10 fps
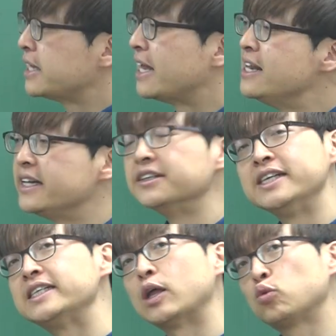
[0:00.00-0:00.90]
일단 1글은
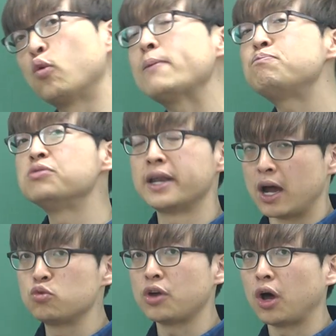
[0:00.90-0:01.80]
일단 도입부가
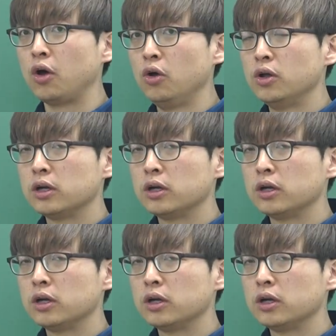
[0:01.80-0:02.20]
나오고요.